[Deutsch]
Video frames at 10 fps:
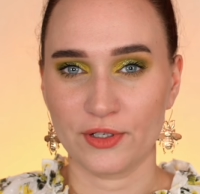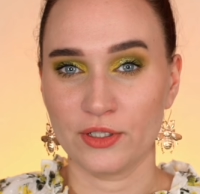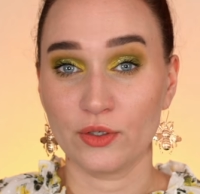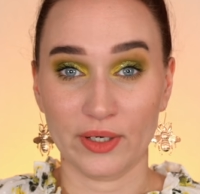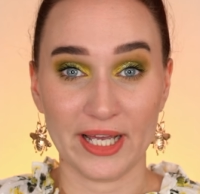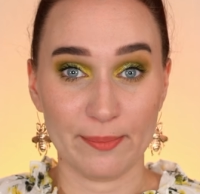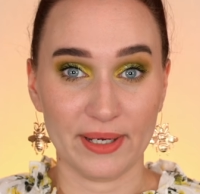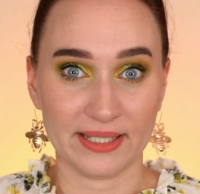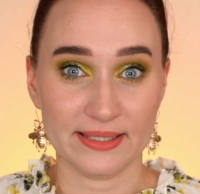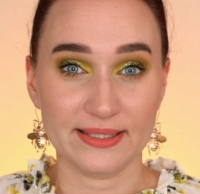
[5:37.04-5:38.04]
von L'Oréal
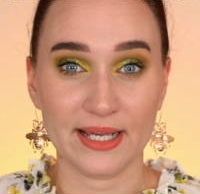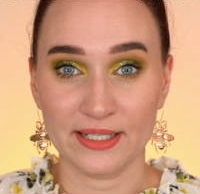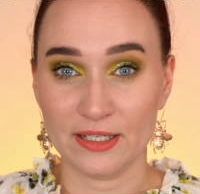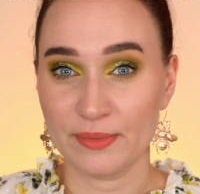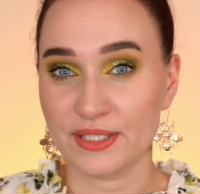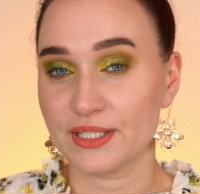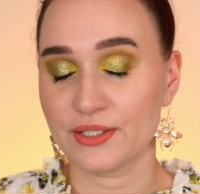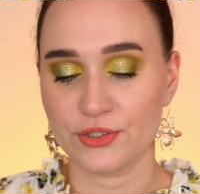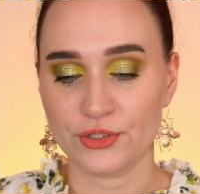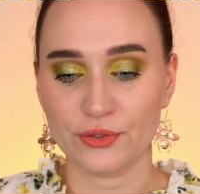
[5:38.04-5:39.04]
Paris eine Limited
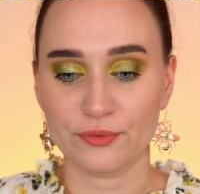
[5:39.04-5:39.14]
Edition